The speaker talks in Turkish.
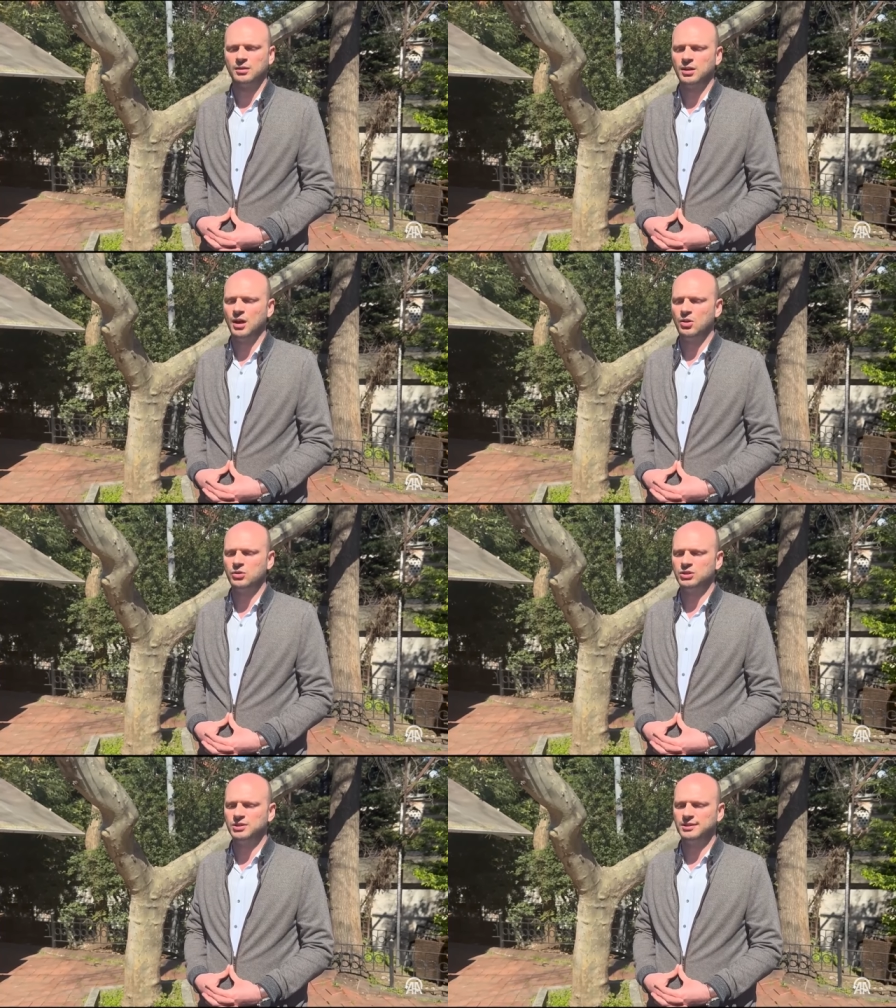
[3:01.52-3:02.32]
Daha
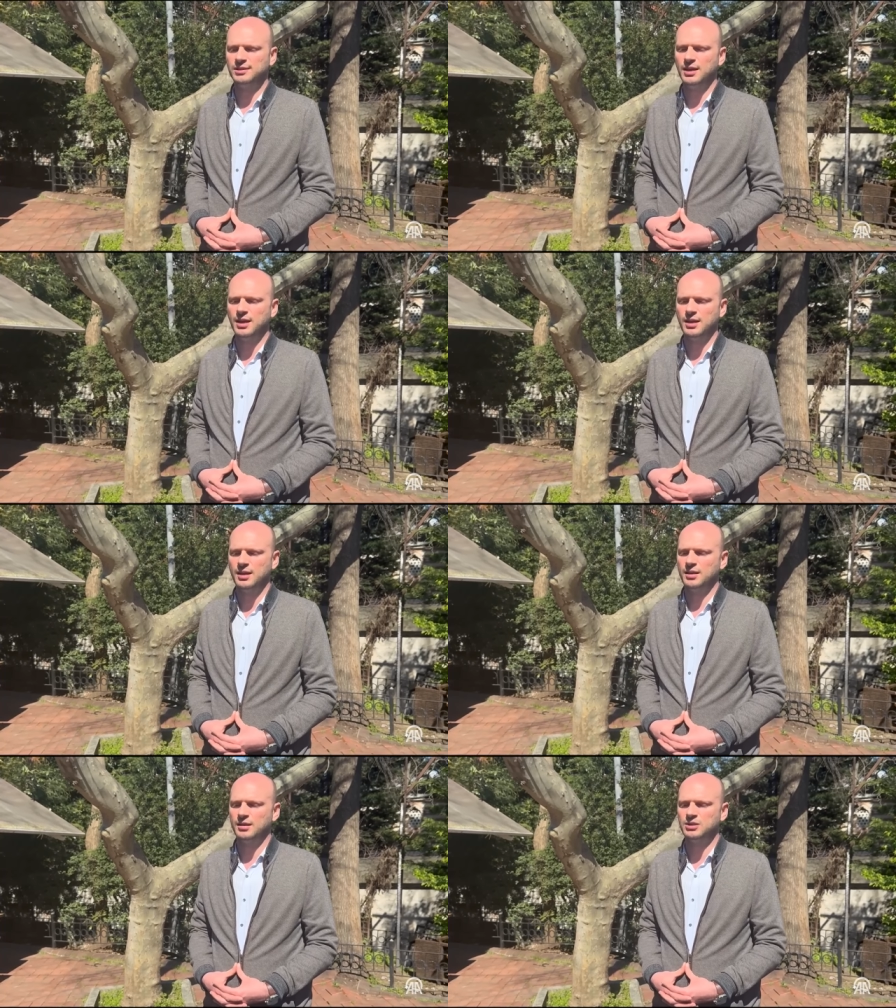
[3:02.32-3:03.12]
öncesinde
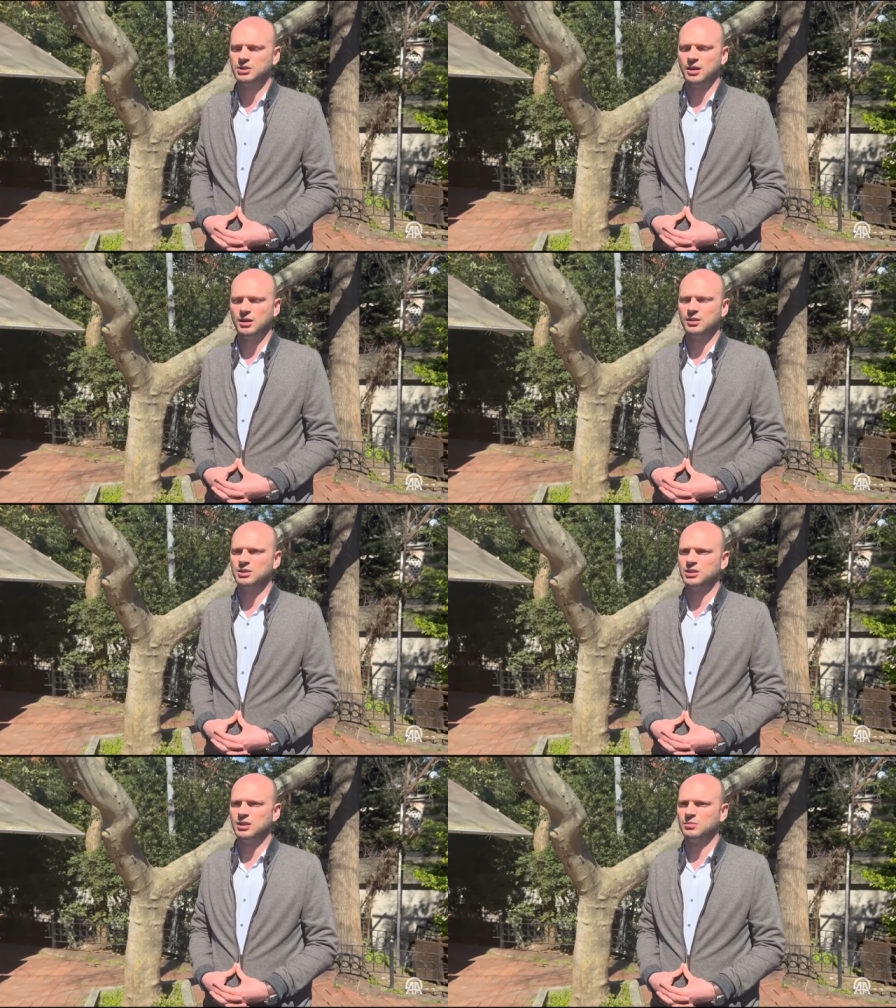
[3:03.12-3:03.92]
e, iş
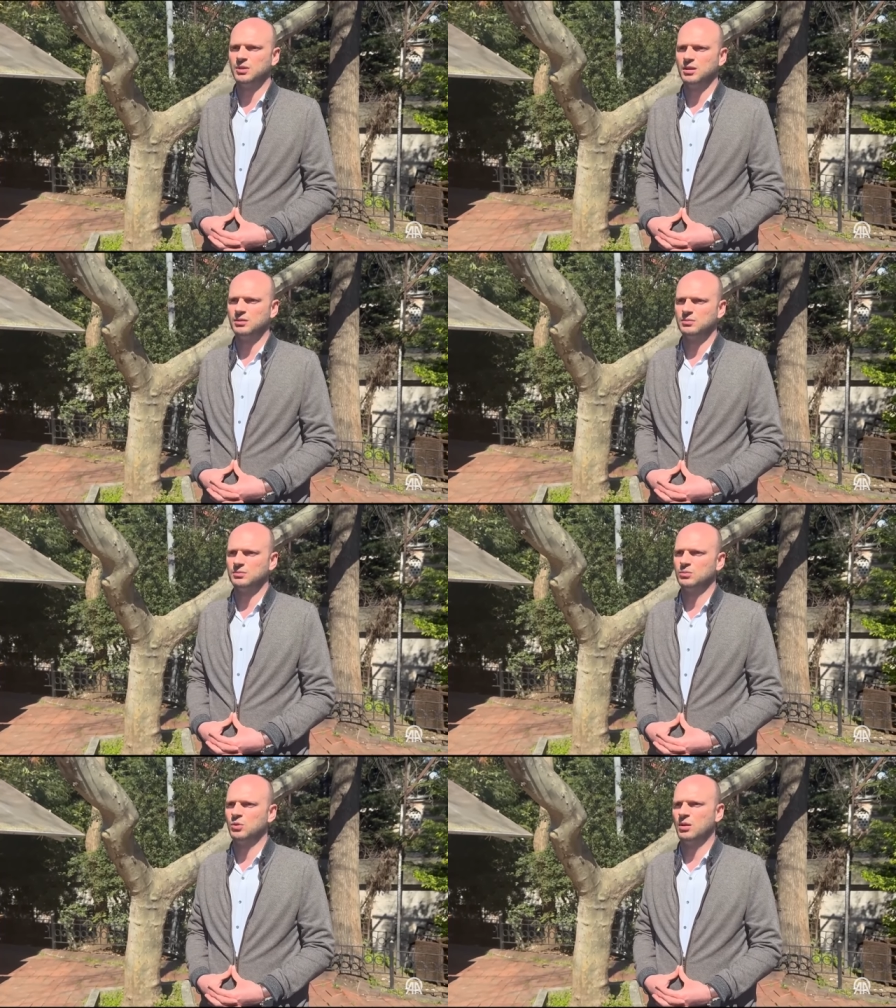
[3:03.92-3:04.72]
arkadaşlarımdan
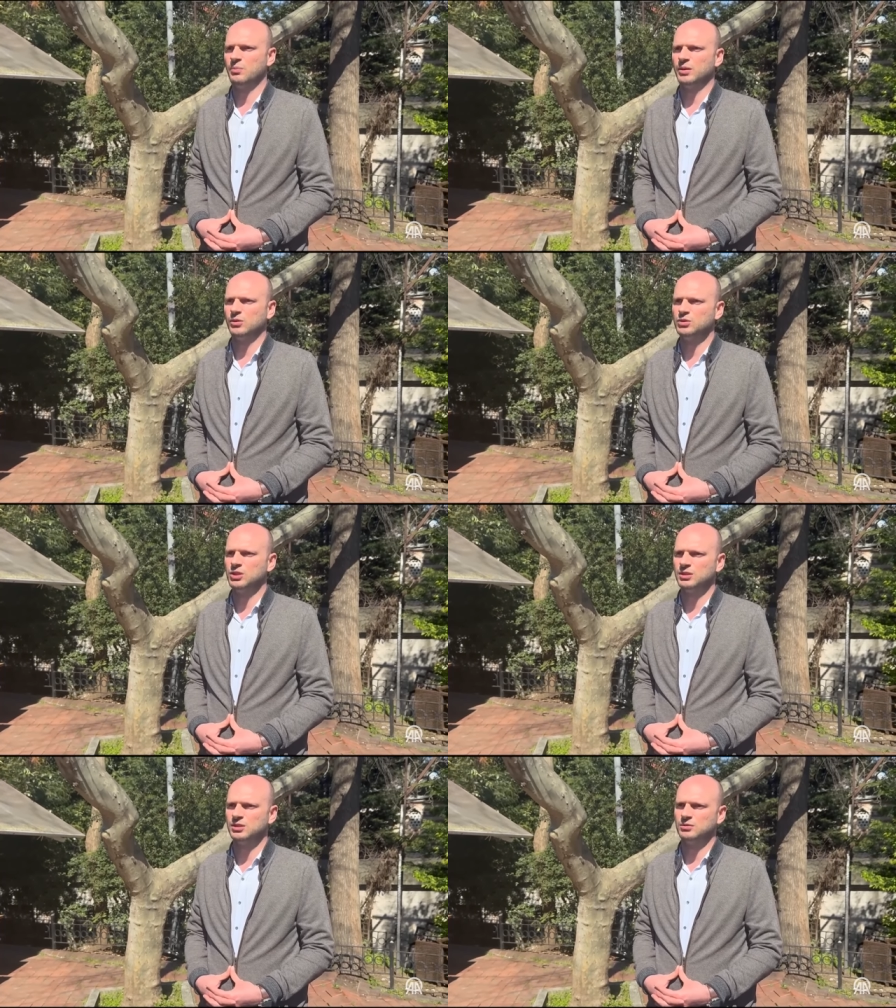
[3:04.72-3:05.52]
Muhammed
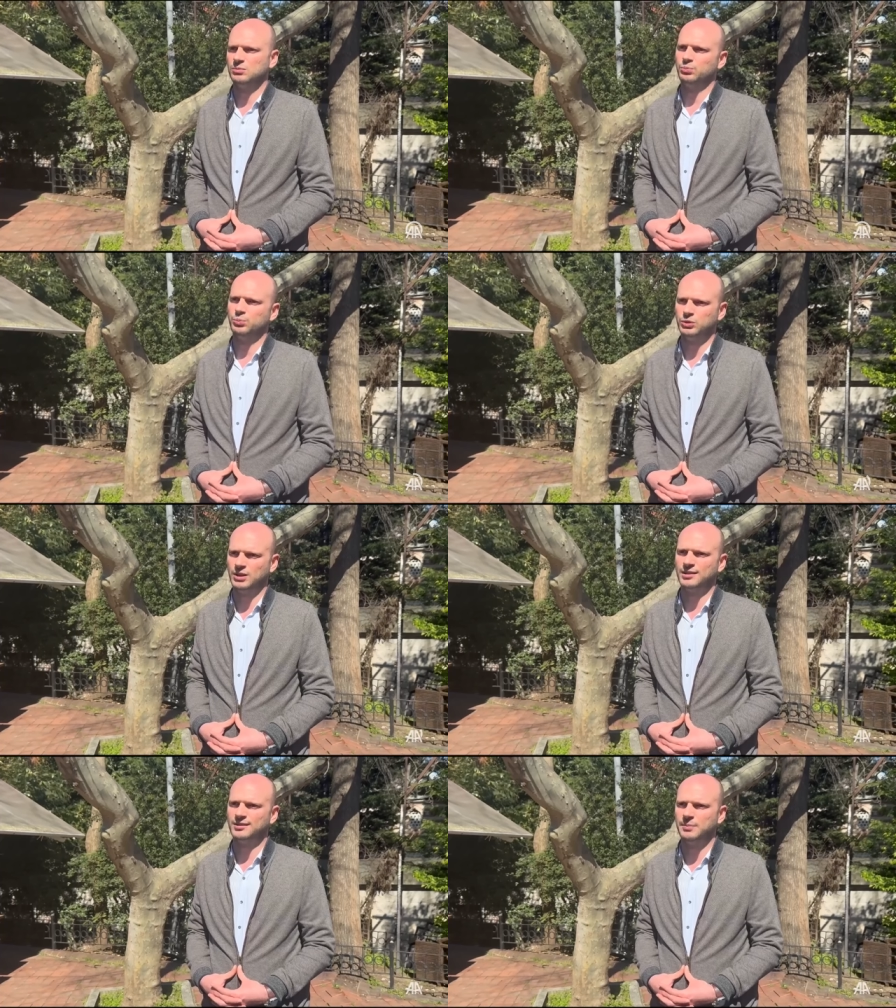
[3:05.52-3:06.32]
Hoca'nın bu
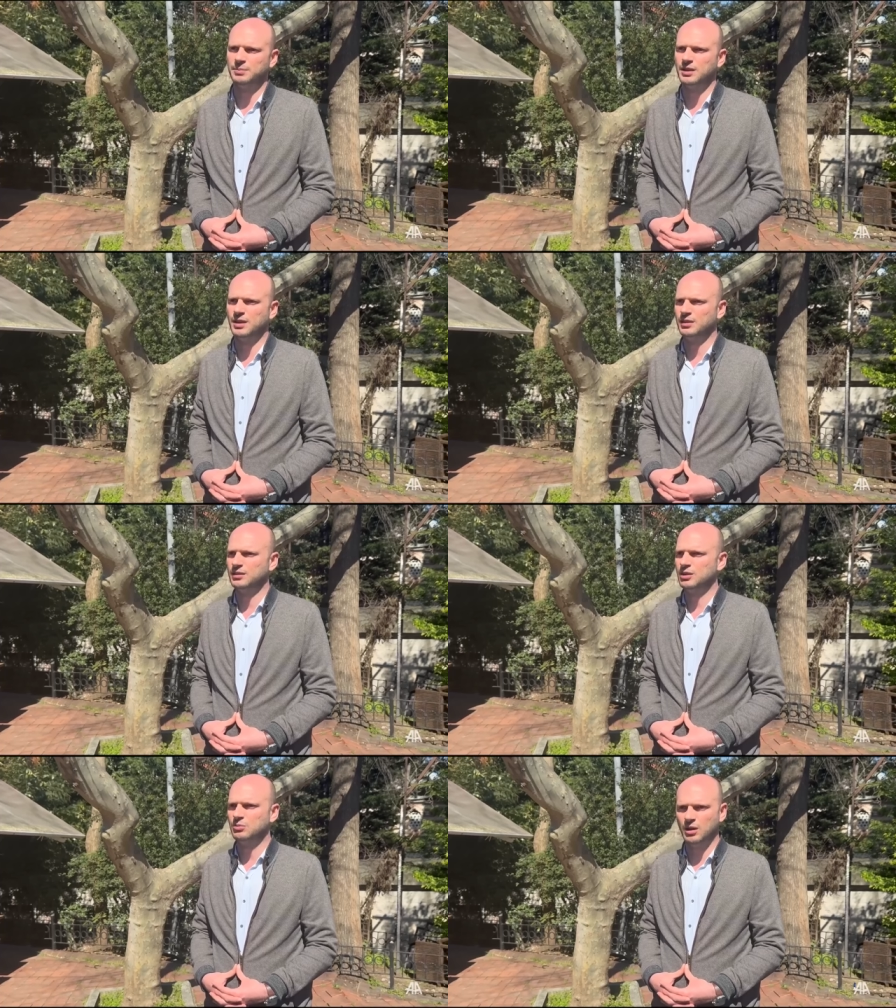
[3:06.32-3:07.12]
tarz tepkiler
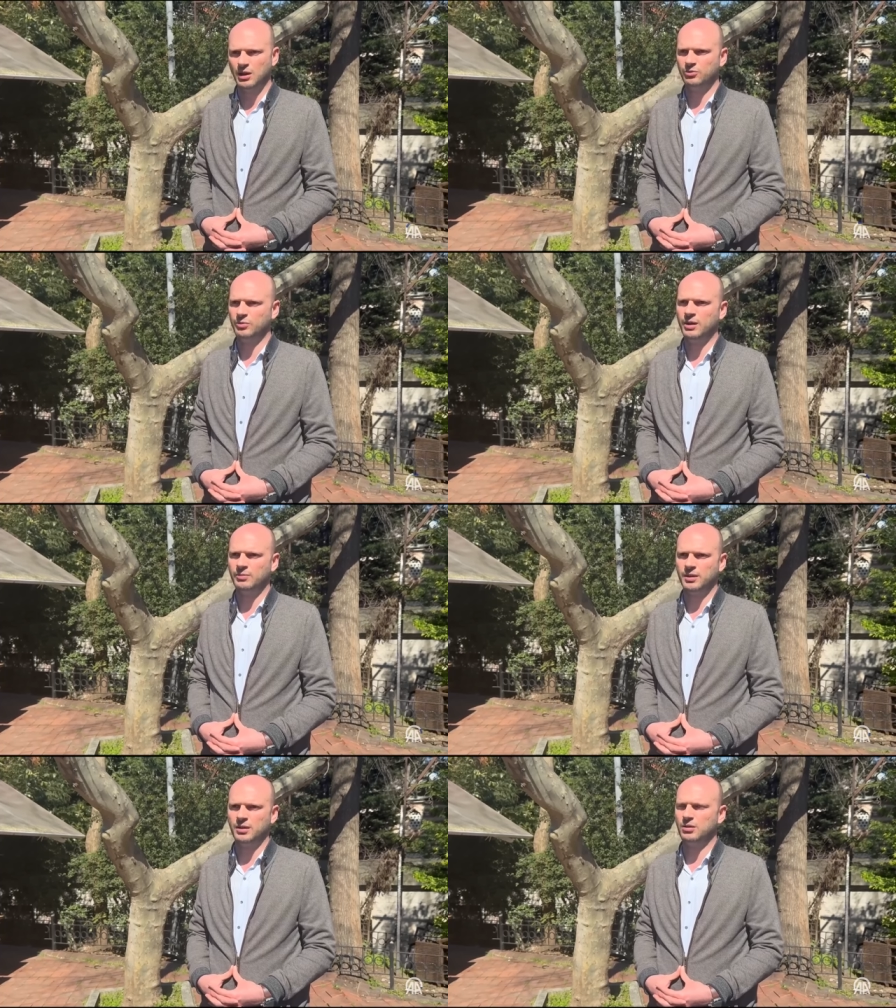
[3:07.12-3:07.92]
aldığını Mavi
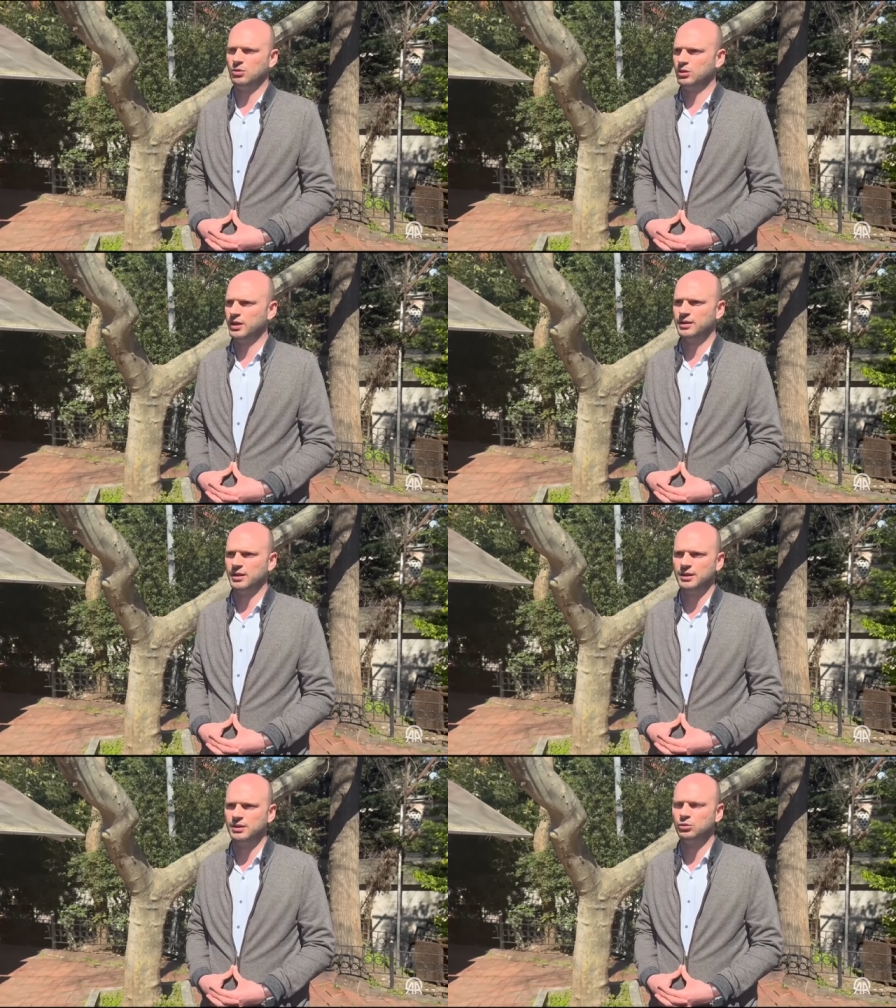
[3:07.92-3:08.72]
Marmara
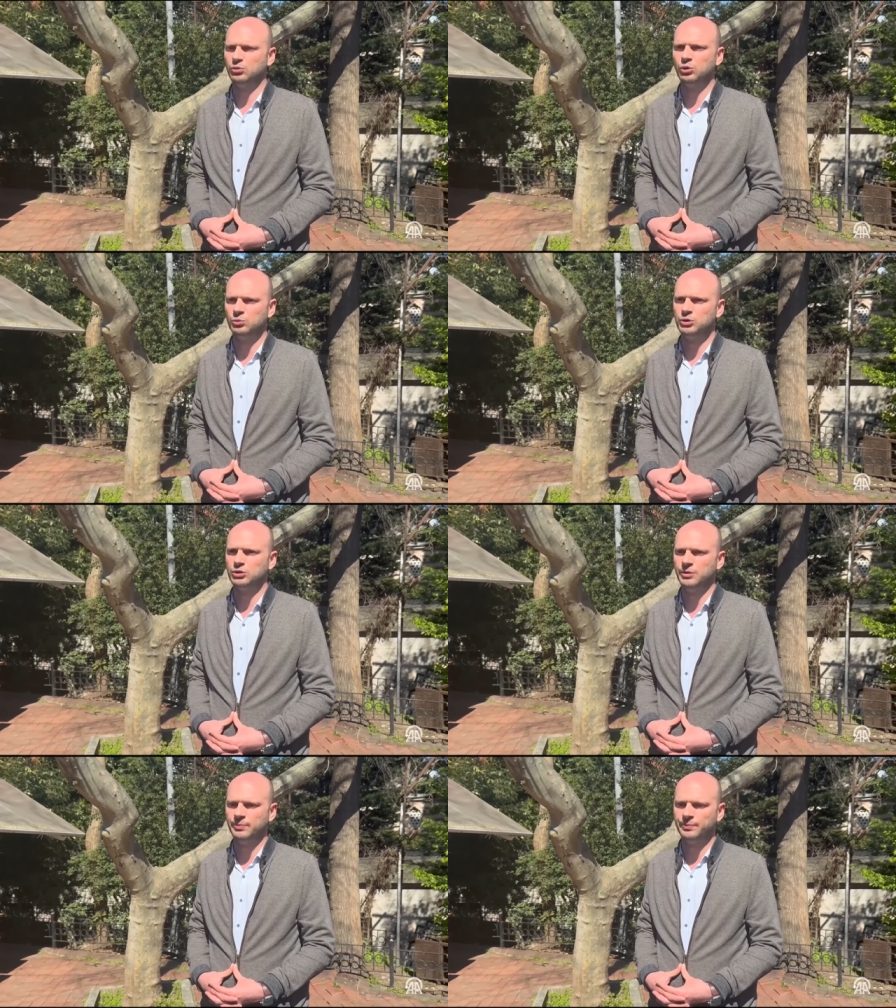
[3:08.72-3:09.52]
olayıyla ilgili
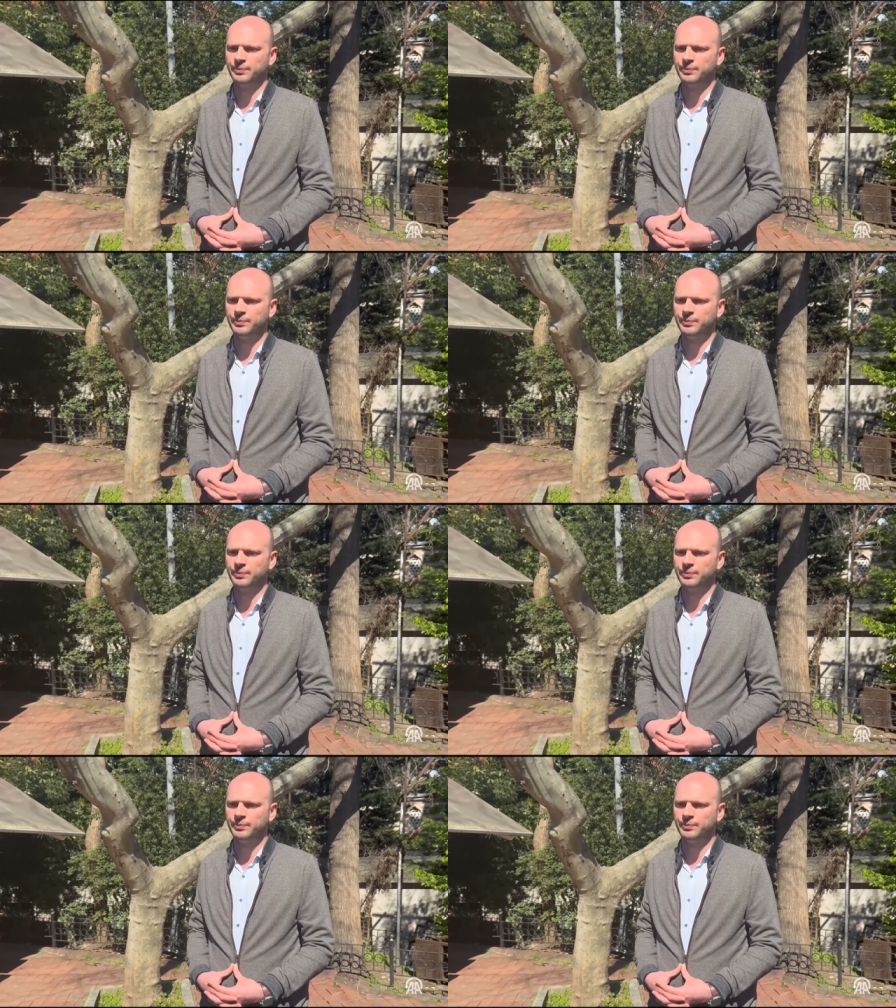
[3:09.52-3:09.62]
duymuştum.